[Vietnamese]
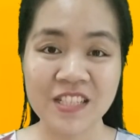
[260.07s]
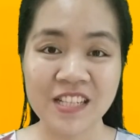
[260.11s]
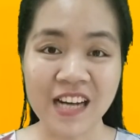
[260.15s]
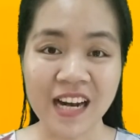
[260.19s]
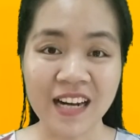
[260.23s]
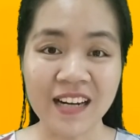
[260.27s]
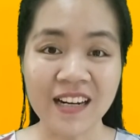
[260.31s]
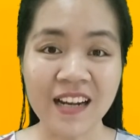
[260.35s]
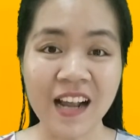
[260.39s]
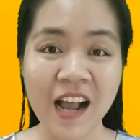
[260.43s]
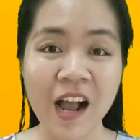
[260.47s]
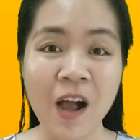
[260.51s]

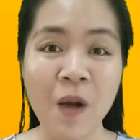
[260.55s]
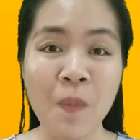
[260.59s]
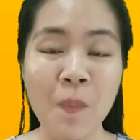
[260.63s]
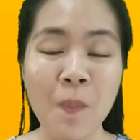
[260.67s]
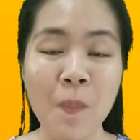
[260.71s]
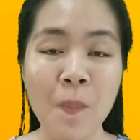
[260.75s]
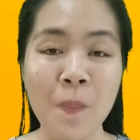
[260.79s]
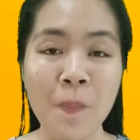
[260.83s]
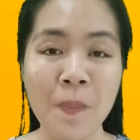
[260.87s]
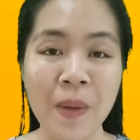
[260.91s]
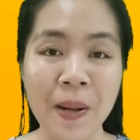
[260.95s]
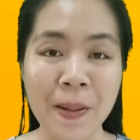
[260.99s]
trắng
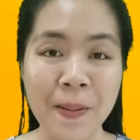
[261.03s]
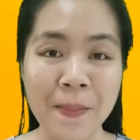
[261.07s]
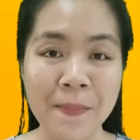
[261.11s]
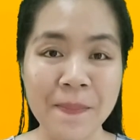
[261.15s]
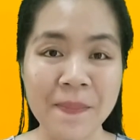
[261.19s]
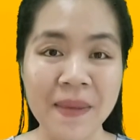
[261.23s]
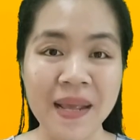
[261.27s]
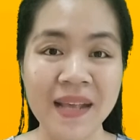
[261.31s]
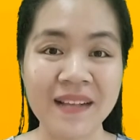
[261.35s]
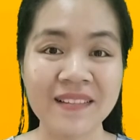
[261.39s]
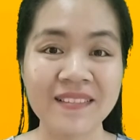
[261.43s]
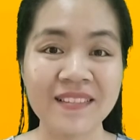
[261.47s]
hồng,
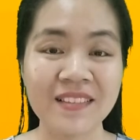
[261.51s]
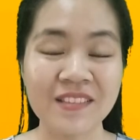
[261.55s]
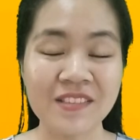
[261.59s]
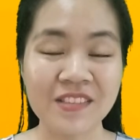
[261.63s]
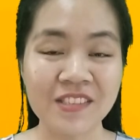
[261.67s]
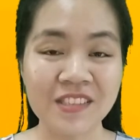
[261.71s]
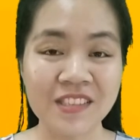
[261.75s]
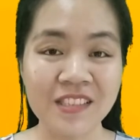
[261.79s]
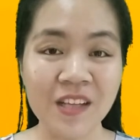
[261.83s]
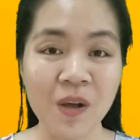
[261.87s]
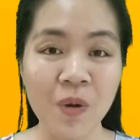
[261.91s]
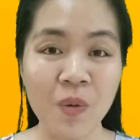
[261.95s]
mịn màng
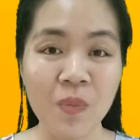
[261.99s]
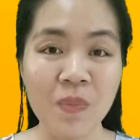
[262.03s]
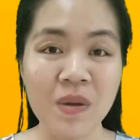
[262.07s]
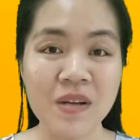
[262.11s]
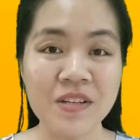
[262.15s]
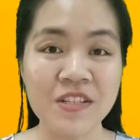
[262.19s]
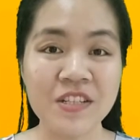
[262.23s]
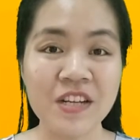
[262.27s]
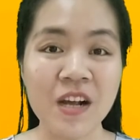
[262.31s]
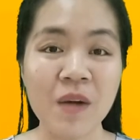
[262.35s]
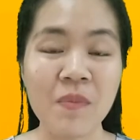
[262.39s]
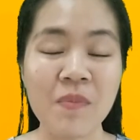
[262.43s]
từ sâu
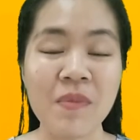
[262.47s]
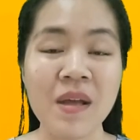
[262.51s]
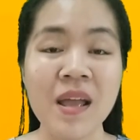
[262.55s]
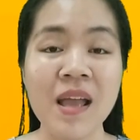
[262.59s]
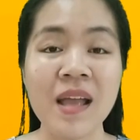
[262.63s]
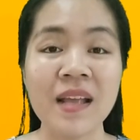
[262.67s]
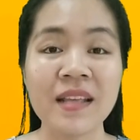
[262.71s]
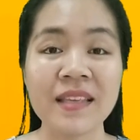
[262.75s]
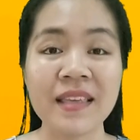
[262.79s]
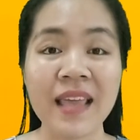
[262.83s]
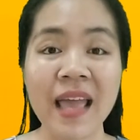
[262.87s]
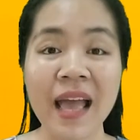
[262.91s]
bên trong,
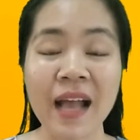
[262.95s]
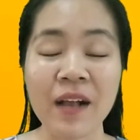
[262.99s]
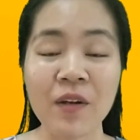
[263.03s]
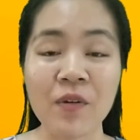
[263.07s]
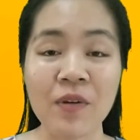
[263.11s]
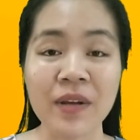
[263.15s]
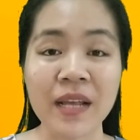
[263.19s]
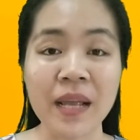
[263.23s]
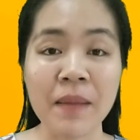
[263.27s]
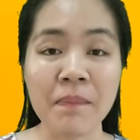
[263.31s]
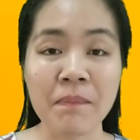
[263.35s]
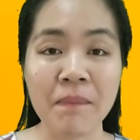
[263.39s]
da
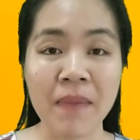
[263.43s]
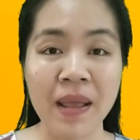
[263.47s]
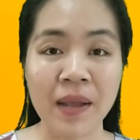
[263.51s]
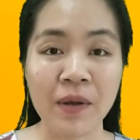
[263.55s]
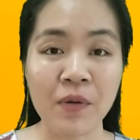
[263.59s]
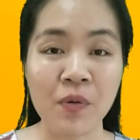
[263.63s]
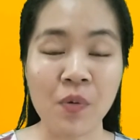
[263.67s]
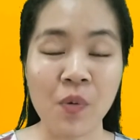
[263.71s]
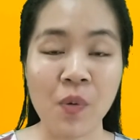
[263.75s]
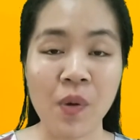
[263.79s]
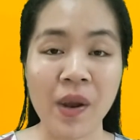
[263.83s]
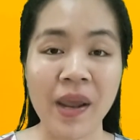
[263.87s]
của các
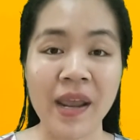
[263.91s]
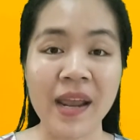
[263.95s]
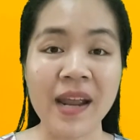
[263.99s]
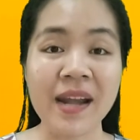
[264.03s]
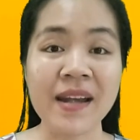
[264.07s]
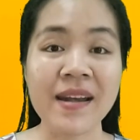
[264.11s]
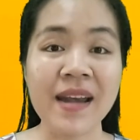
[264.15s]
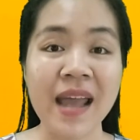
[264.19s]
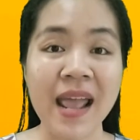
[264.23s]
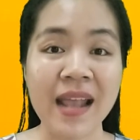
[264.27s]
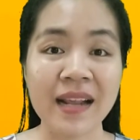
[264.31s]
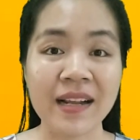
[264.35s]
bạn
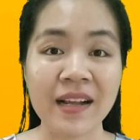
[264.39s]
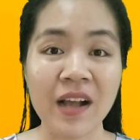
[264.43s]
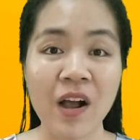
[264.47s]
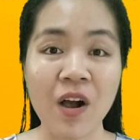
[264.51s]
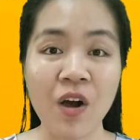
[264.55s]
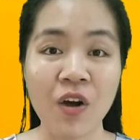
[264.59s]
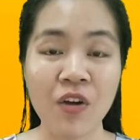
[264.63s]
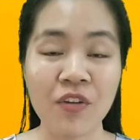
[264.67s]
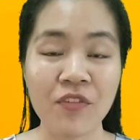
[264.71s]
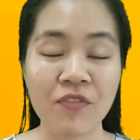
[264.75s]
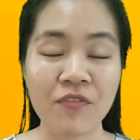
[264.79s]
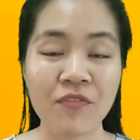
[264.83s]
khỏe, đàn
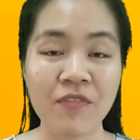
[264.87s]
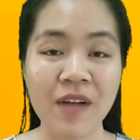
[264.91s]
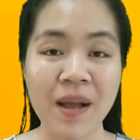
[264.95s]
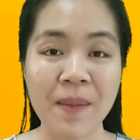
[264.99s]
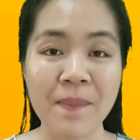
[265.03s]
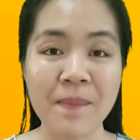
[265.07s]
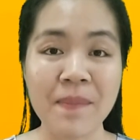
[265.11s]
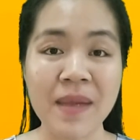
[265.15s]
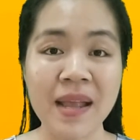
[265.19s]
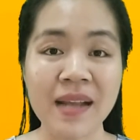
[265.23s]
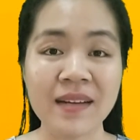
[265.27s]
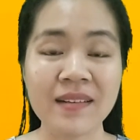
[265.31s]
hồi
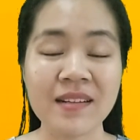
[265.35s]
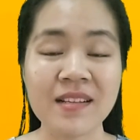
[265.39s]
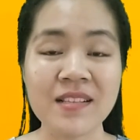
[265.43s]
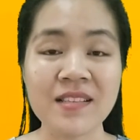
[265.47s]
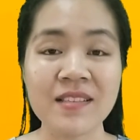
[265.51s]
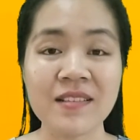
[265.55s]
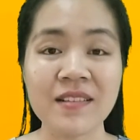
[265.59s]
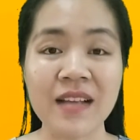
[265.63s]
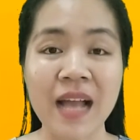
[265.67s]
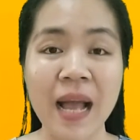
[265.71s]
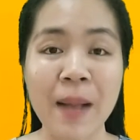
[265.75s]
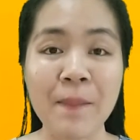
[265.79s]
và mang đến
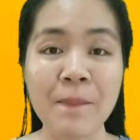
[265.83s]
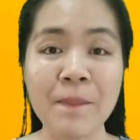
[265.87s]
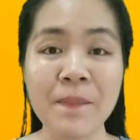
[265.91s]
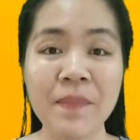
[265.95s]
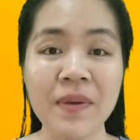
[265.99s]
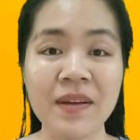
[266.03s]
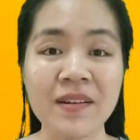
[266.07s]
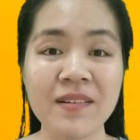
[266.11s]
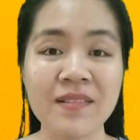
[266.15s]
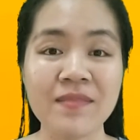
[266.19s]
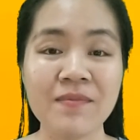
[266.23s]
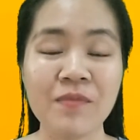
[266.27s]
sự
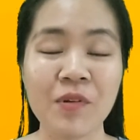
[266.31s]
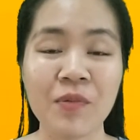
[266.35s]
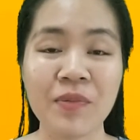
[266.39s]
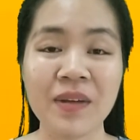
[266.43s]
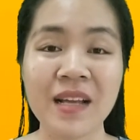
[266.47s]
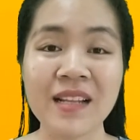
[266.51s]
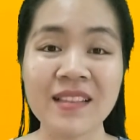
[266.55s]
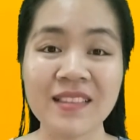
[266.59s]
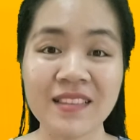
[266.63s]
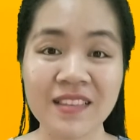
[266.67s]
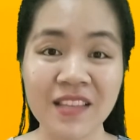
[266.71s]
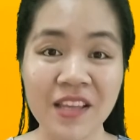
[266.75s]
ẩm mịn
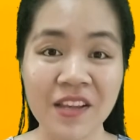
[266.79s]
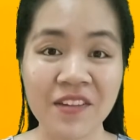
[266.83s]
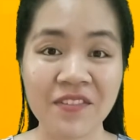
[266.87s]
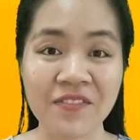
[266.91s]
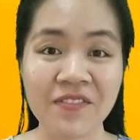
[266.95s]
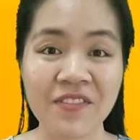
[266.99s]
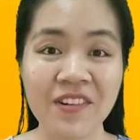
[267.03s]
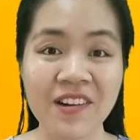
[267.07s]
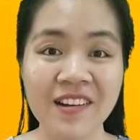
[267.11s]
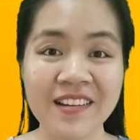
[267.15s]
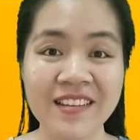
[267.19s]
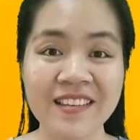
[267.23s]
một cách
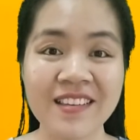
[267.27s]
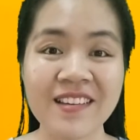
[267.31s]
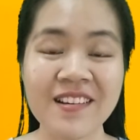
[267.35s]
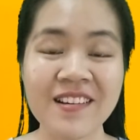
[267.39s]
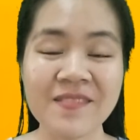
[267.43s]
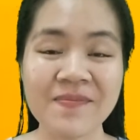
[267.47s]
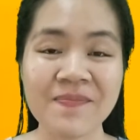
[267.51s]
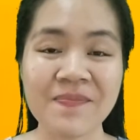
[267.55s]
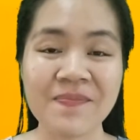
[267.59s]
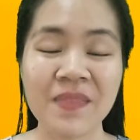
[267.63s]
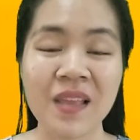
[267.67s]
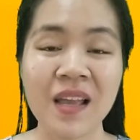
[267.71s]
tuyệt vời
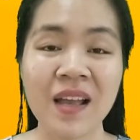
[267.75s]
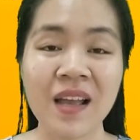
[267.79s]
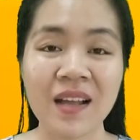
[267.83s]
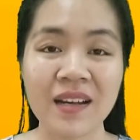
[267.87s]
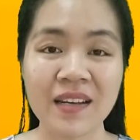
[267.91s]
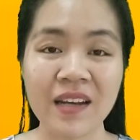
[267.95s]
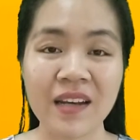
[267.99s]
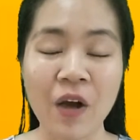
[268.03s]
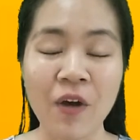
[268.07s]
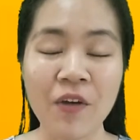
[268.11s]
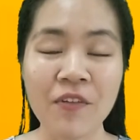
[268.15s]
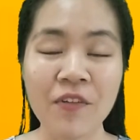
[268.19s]
nhất.
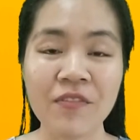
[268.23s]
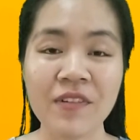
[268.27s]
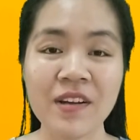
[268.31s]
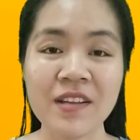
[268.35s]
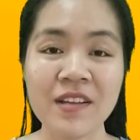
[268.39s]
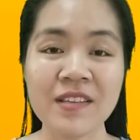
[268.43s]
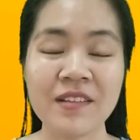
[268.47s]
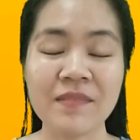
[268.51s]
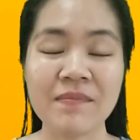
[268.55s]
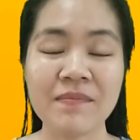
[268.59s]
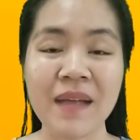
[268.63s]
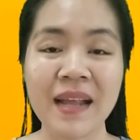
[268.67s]
Đối
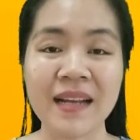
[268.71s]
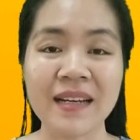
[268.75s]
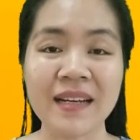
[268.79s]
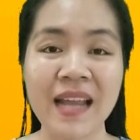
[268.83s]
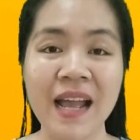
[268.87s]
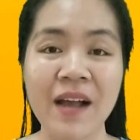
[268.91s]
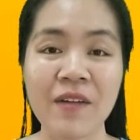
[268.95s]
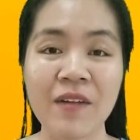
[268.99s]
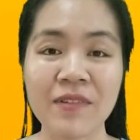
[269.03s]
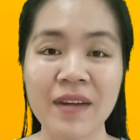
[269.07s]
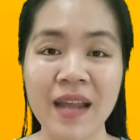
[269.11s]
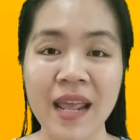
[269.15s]
với những bạn
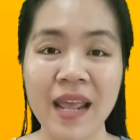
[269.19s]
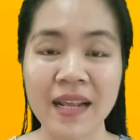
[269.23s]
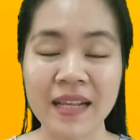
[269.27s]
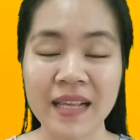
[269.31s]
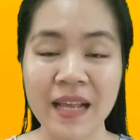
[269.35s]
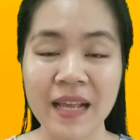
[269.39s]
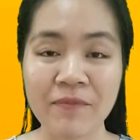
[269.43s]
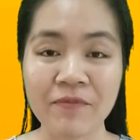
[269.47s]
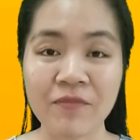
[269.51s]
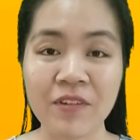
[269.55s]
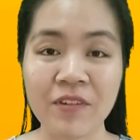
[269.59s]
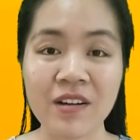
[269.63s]
nào đang
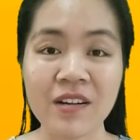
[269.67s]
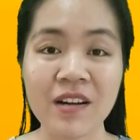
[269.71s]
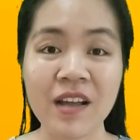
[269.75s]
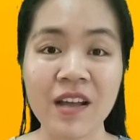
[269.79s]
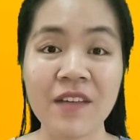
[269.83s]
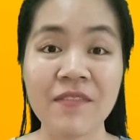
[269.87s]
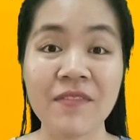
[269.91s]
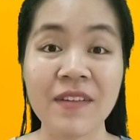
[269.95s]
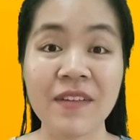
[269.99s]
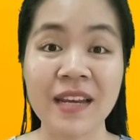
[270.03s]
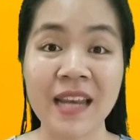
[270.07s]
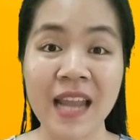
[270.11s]
gặp vấn
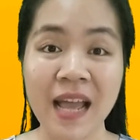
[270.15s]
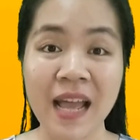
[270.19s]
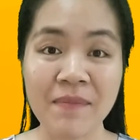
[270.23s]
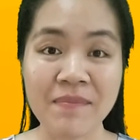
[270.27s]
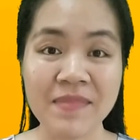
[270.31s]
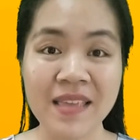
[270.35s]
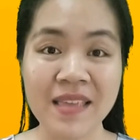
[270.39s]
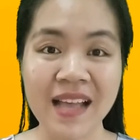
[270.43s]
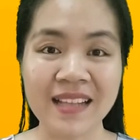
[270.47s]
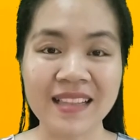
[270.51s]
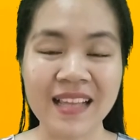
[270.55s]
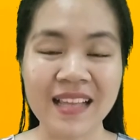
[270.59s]
đề về
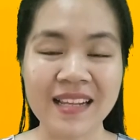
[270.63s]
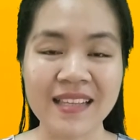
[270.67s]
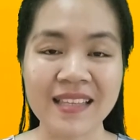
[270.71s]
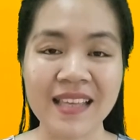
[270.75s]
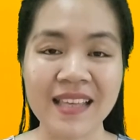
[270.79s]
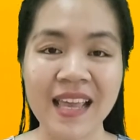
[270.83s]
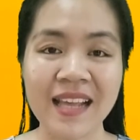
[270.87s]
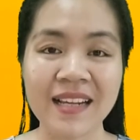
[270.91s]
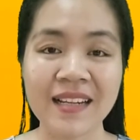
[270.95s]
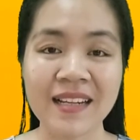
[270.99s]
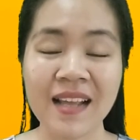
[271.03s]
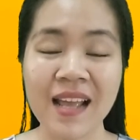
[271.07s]
nám da tàn
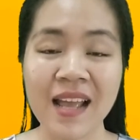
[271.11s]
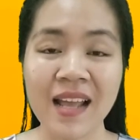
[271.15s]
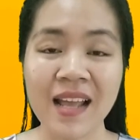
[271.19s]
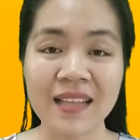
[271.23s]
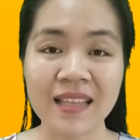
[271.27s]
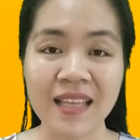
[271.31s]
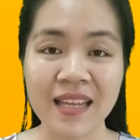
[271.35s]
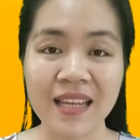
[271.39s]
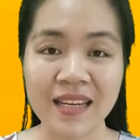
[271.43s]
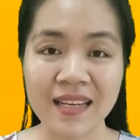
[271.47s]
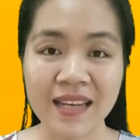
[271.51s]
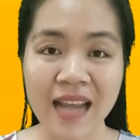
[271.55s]
nhang
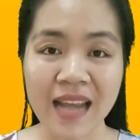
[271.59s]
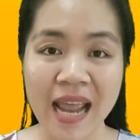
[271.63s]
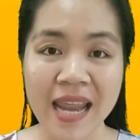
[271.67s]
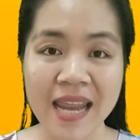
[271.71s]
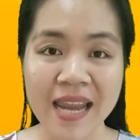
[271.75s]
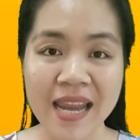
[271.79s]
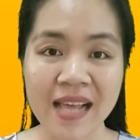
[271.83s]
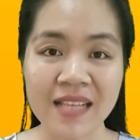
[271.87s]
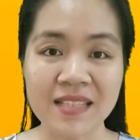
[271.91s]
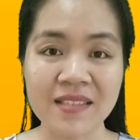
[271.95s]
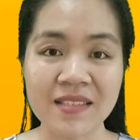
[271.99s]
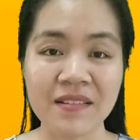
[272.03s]
thì đây
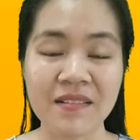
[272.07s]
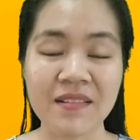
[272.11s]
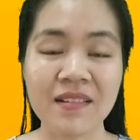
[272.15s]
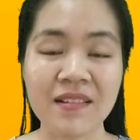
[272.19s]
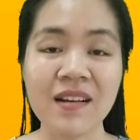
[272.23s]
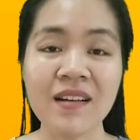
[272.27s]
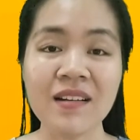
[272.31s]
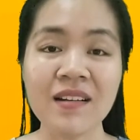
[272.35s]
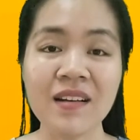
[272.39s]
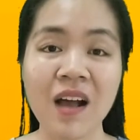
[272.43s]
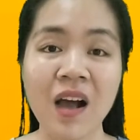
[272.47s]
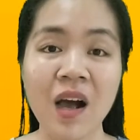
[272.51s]
là sự
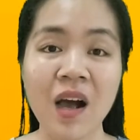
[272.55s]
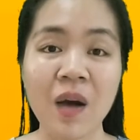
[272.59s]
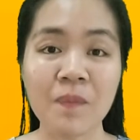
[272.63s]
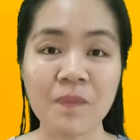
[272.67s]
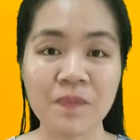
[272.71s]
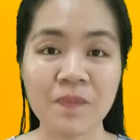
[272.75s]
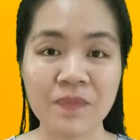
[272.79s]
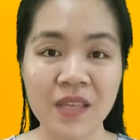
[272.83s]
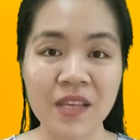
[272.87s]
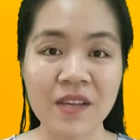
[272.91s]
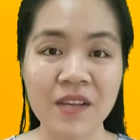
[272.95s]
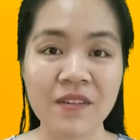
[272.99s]
kết
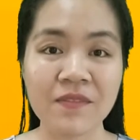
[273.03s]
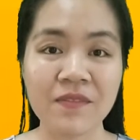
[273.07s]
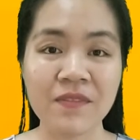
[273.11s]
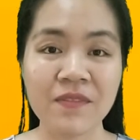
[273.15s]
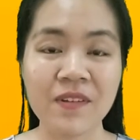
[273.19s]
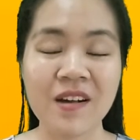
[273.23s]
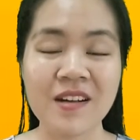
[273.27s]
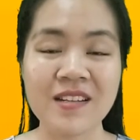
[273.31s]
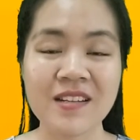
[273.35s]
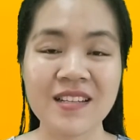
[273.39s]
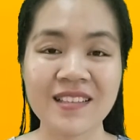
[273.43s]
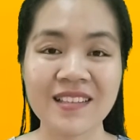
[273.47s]
hợp tuyệt
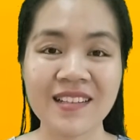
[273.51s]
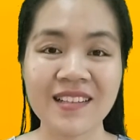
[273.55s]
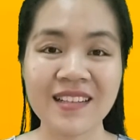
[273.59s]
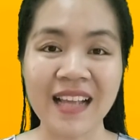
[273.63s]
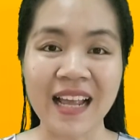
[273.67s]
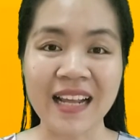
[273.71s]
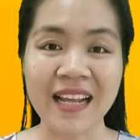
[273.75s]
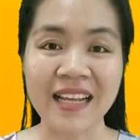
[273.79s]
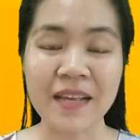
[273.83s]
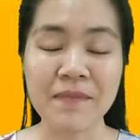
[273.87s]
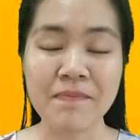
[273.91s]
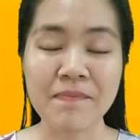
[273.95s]
vời cho tất
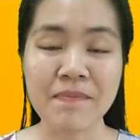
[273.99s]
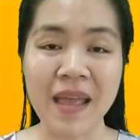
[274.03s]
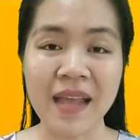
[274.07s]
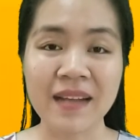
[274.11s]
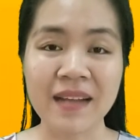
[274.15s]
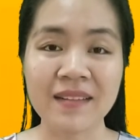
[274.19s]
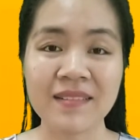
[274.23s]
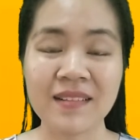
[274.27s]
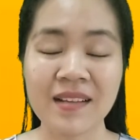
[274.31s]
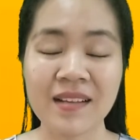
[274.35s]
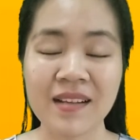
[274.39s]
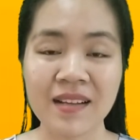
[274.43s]
cả các
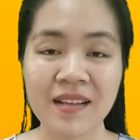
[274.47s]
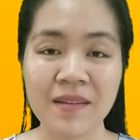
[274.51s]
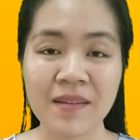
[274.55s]
bạn.